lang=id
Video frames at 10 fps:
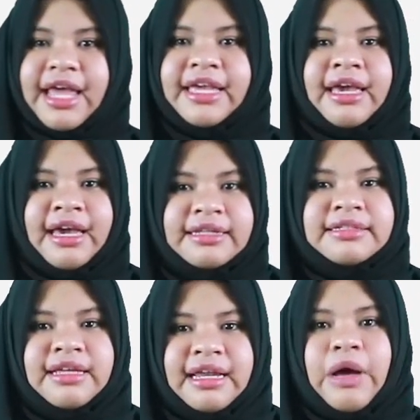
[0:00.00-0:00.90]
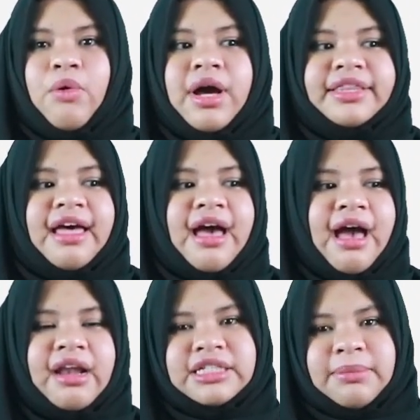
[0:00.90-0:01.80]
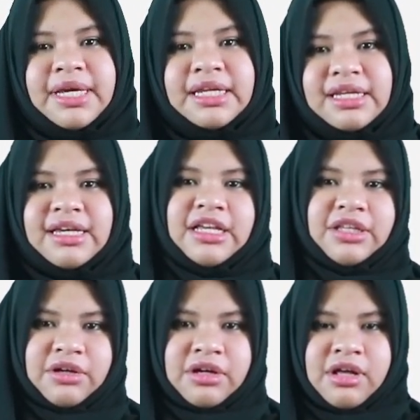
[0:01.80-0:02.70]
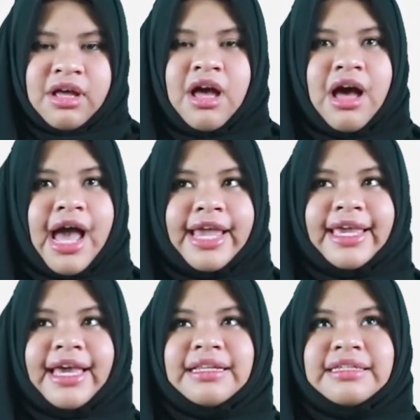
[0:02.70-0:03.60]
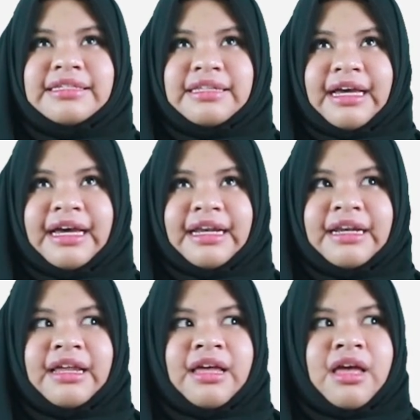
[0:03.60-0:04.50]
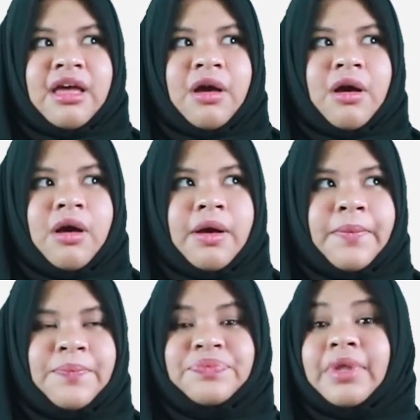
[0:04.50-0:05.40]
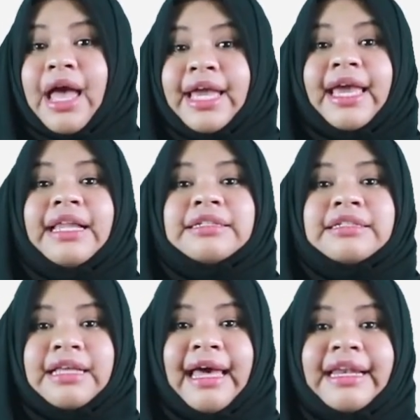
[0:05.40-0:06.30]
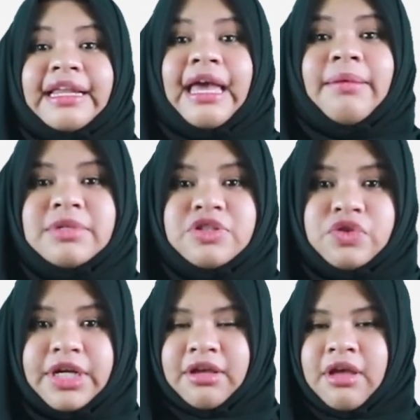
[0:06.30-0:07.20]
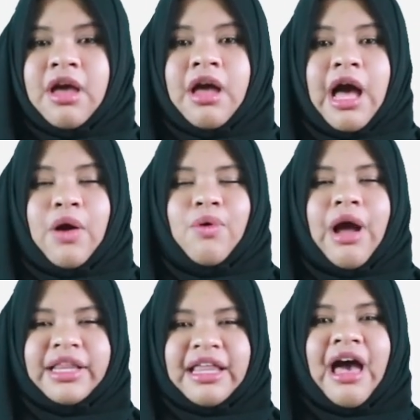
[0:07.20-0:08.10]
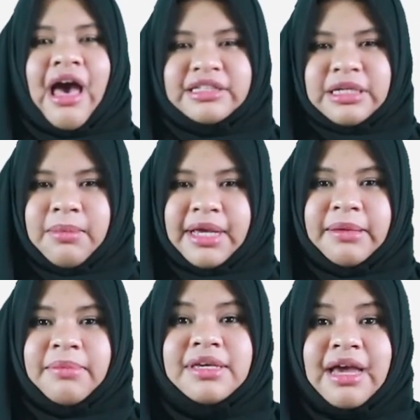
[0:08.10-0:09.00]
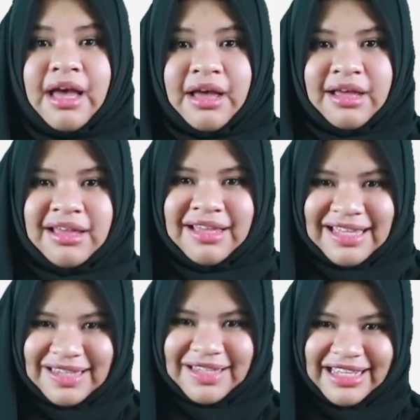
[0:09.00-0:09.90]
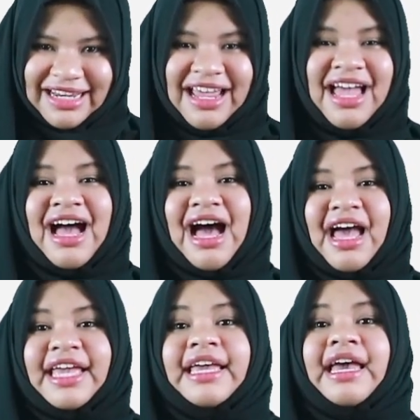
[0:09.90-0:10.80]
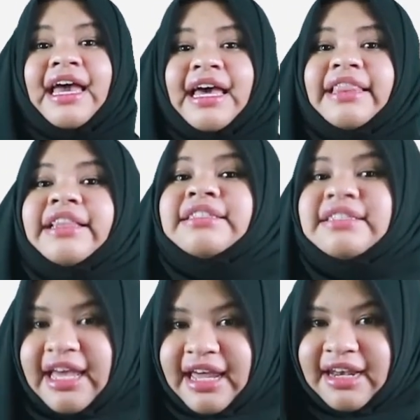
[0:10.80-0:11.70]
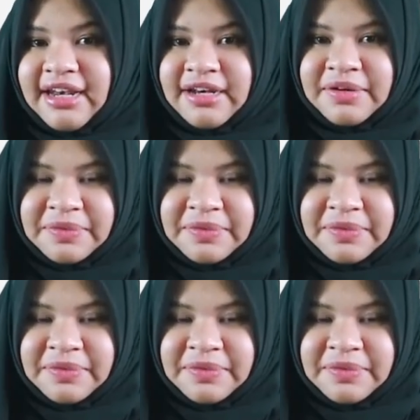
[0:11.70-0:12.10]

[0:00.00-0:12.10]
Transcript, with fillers: I can't stand. Aku nggak tahan sama ini gitu. I can't stand I can't stand chemistry. Aku nggak tahan sama kimia. Gitu kan? I can't stand.